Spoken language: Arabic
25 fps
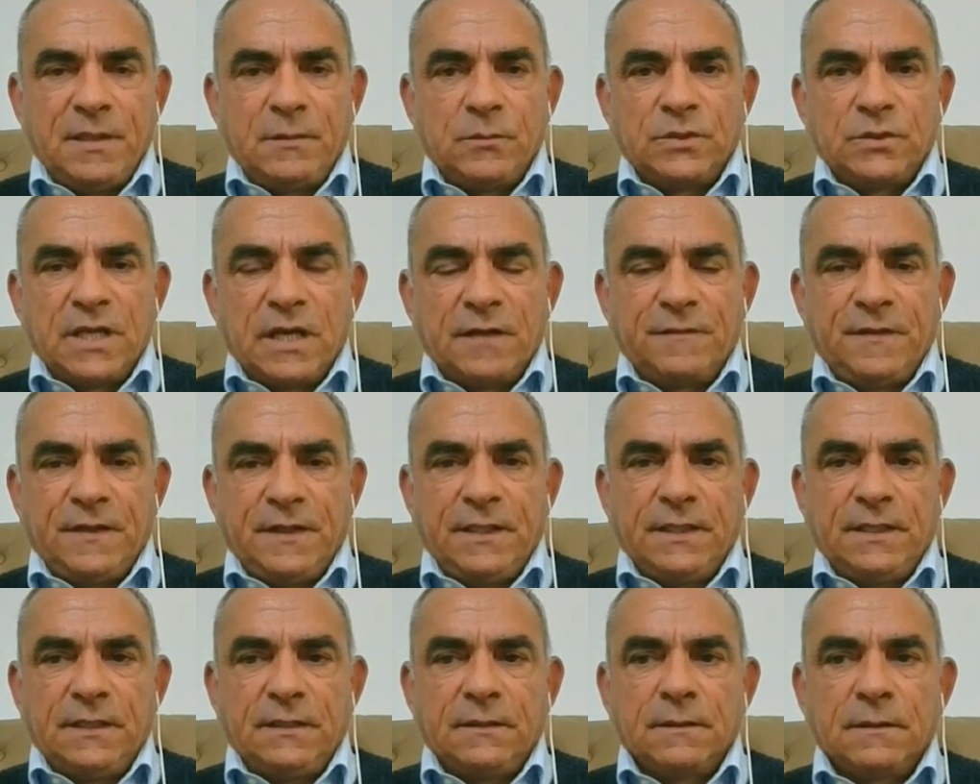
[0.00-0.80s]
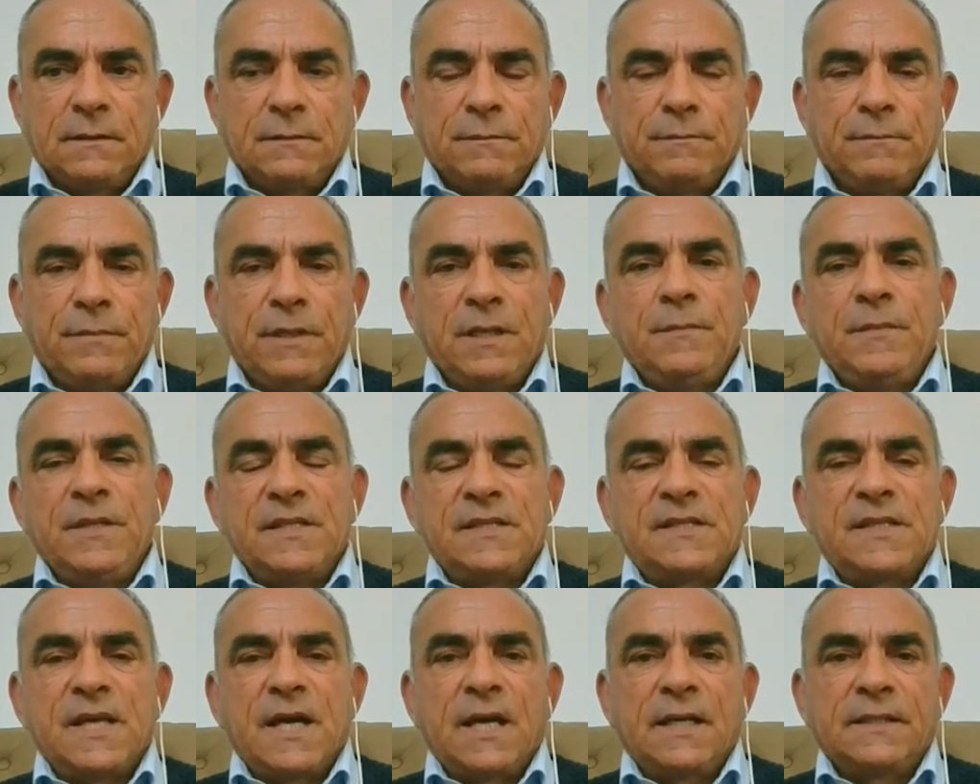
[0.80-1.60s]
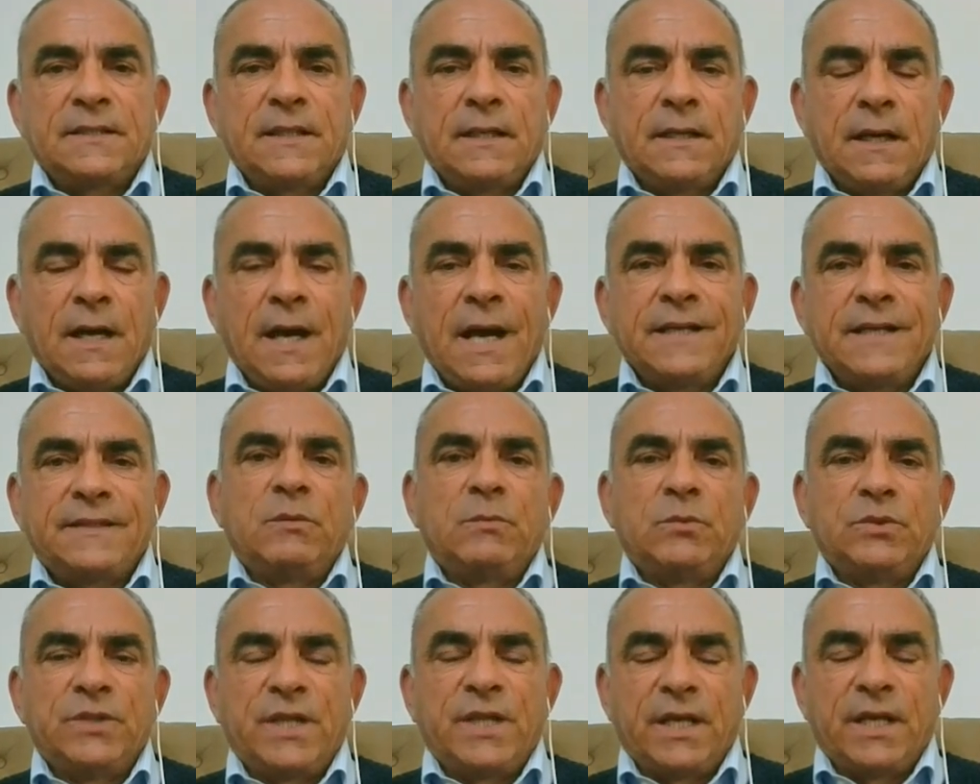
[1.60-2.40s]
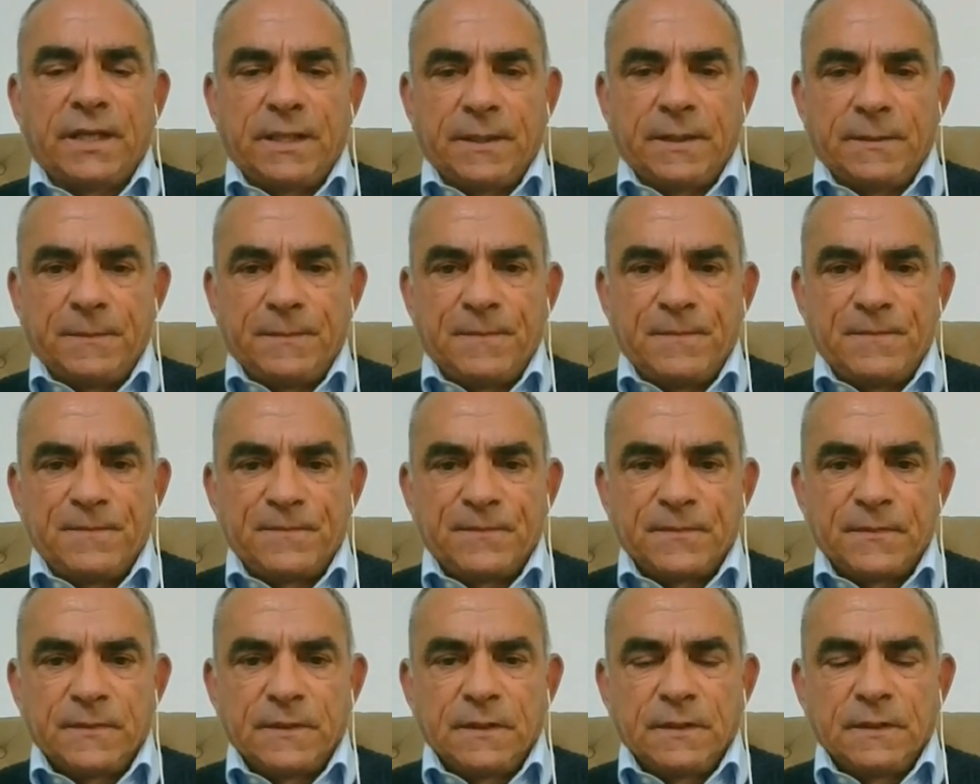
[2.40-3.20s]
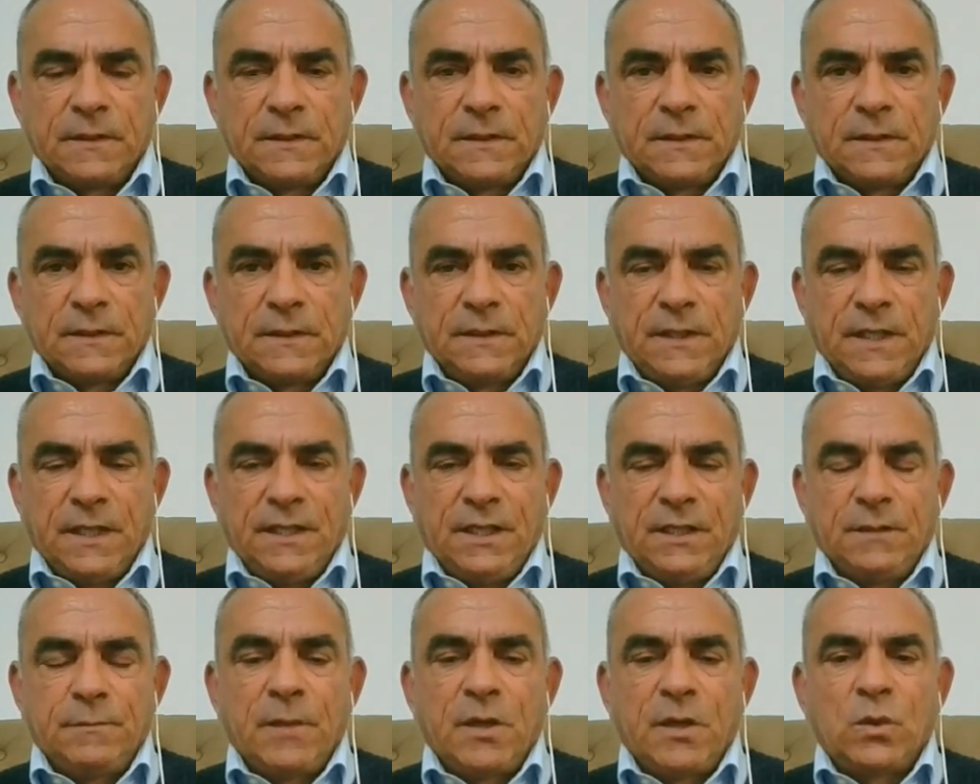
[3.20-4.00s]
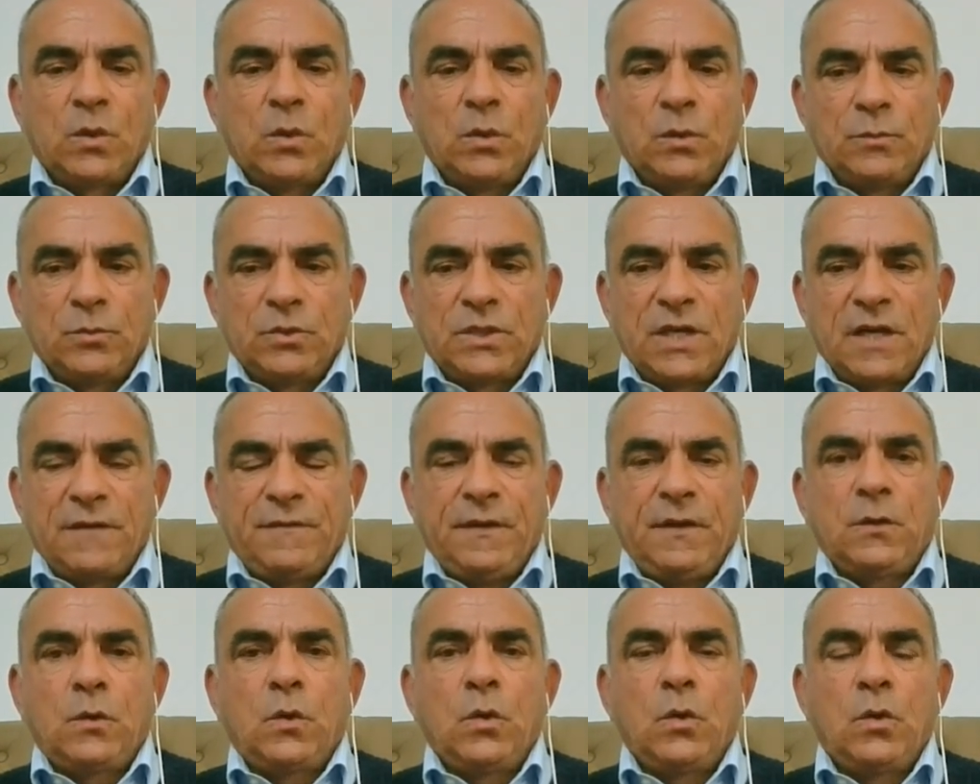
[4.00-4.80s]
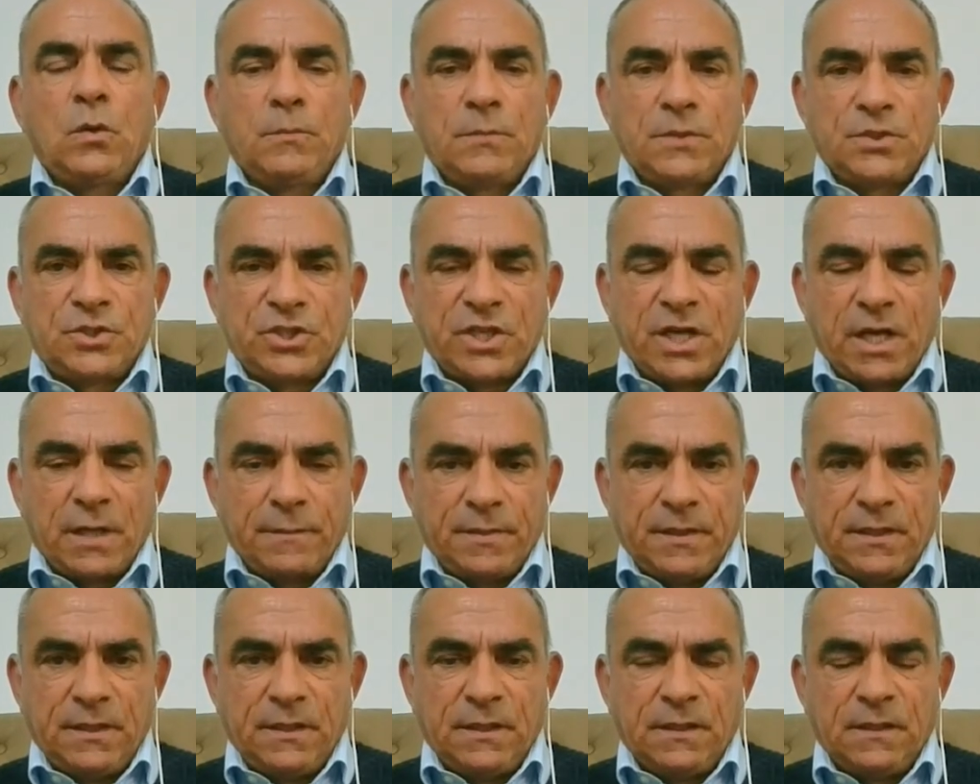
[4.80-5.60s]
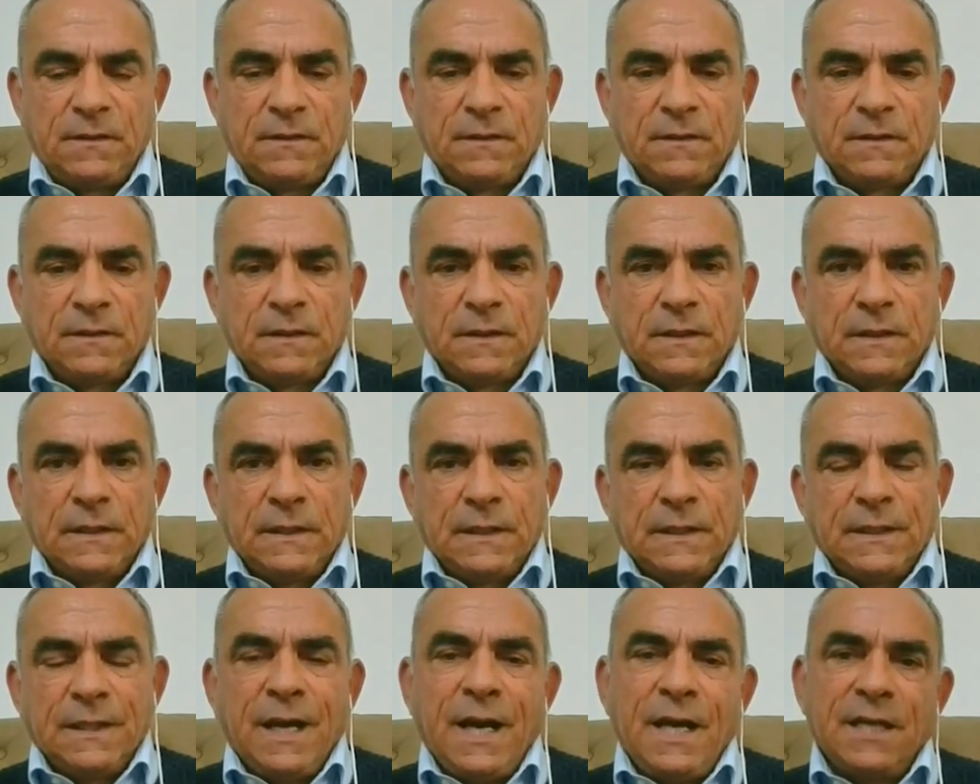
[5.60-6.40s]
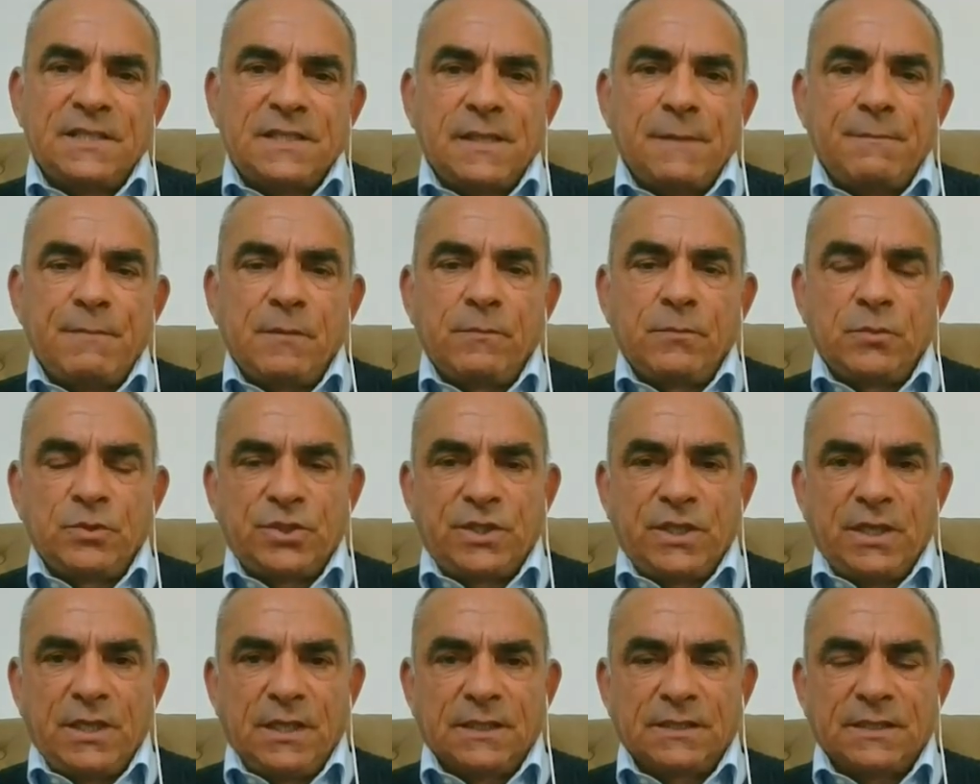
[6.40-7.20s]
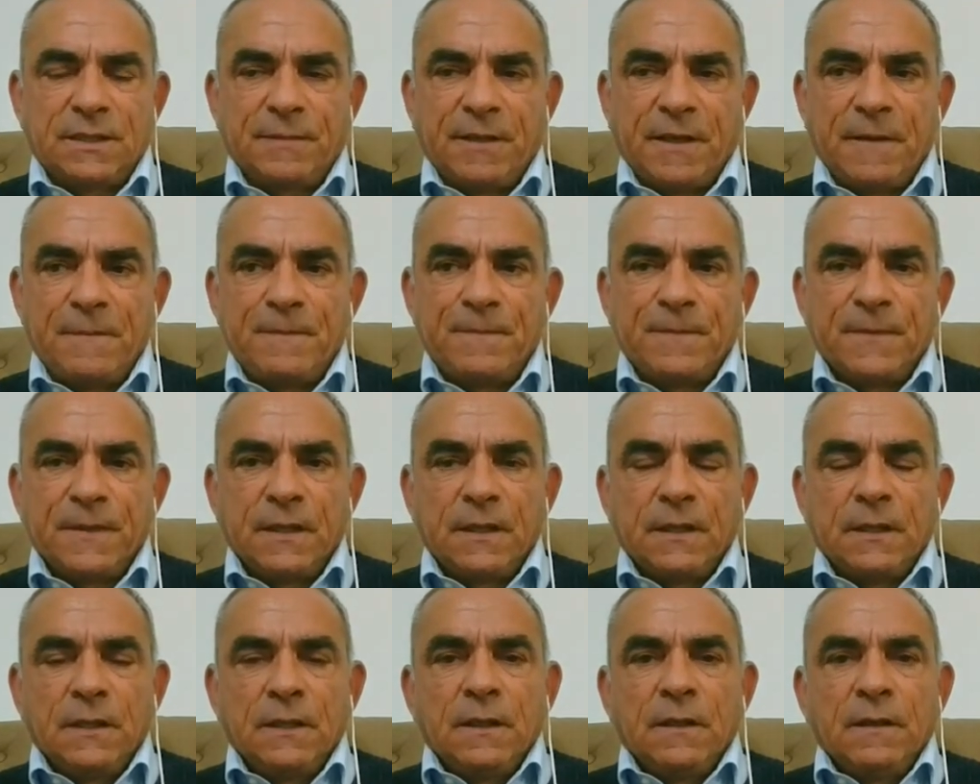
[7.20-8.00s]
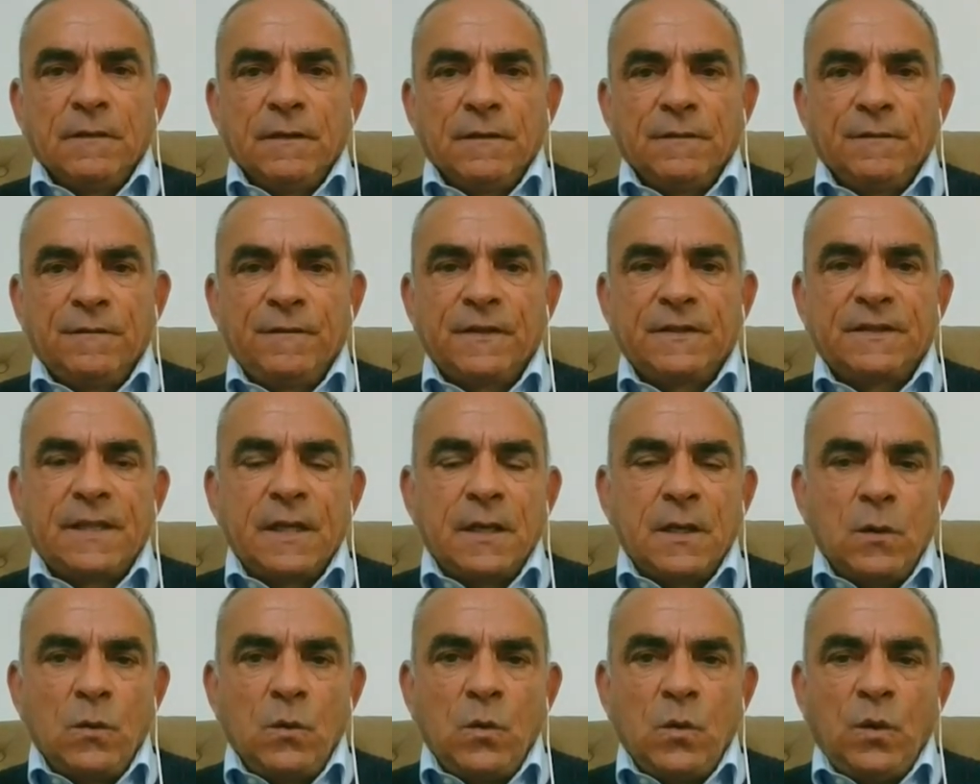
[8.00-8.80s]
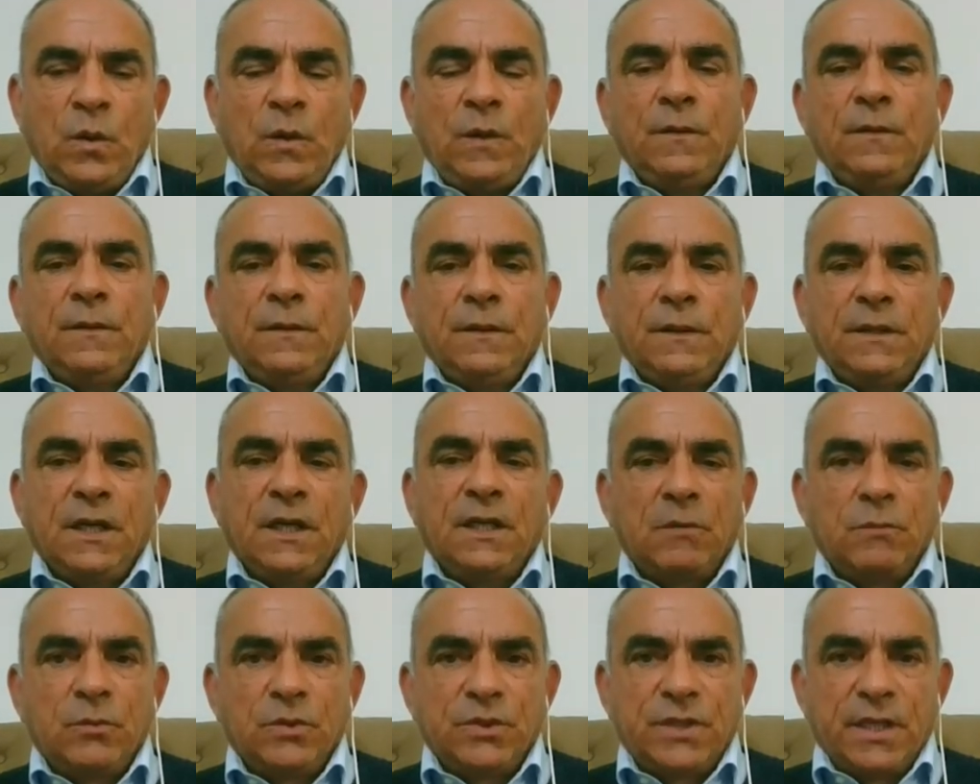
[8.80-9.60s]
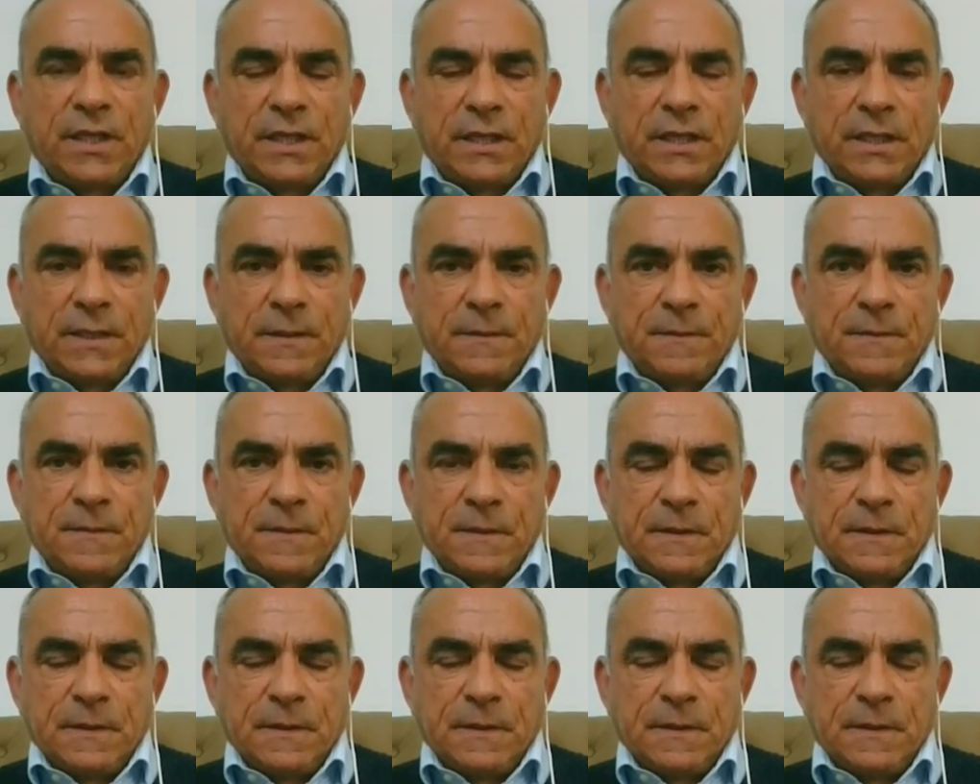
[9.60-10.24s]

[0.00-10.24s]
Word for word: المدافعين بالميزات هاي تخدم المدرب يعني عندما يكون المدافعين كلهم متشابهين هاي تسبب مشكله فالتنوع يخدم المدرب